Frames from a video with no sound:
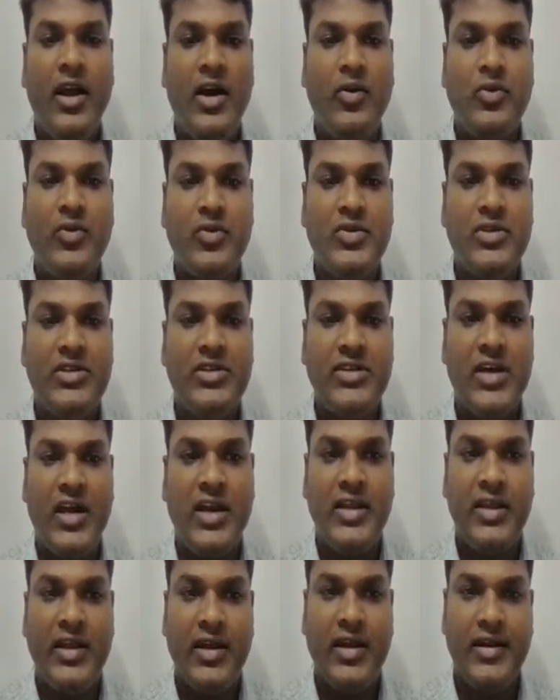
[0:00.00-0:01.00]
ఎలా ఉంటుంది
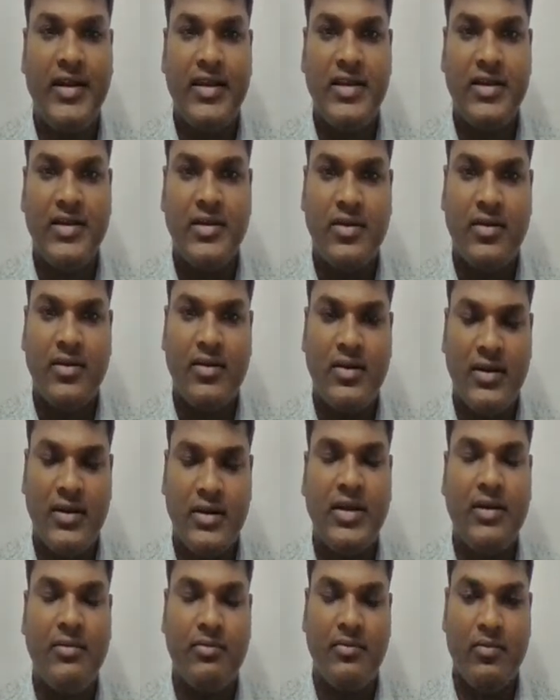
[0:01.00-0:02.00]
శాలరీ అంటే
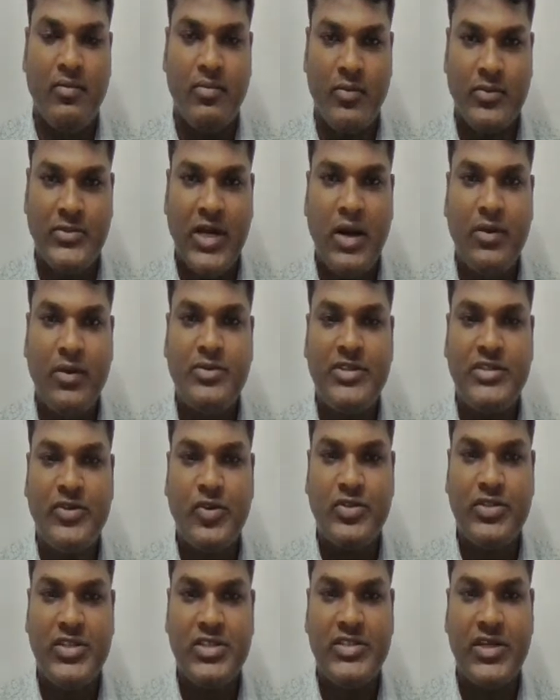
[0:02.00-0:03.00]
అంటే జాబ్
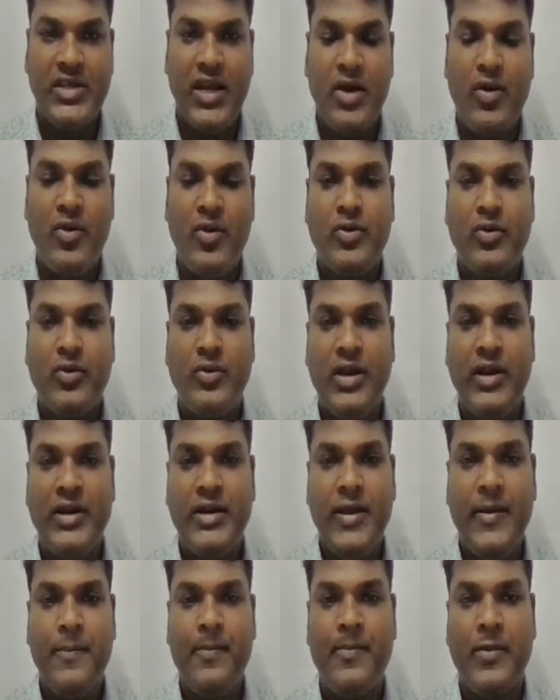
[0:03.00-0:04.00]
సోర్సెస్ ఎలా
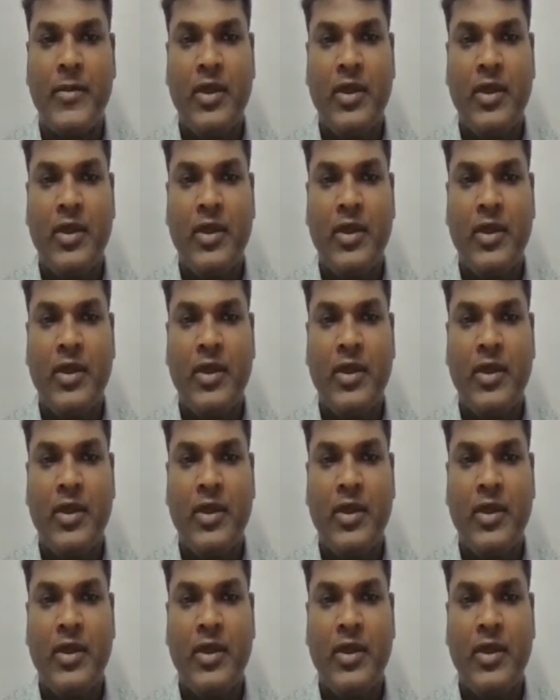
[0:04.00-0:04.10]
ఉంటుందంటే